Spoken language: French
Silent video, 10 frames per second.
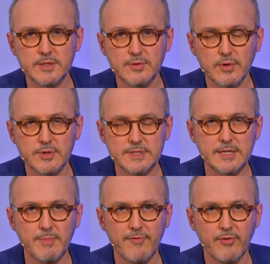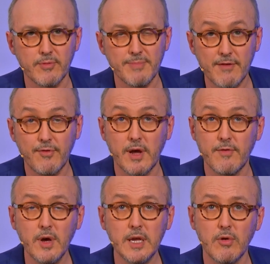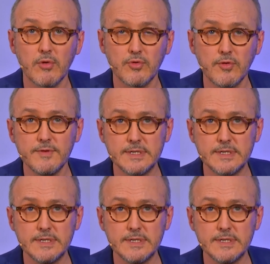sur le site Mac Forever et on retrouve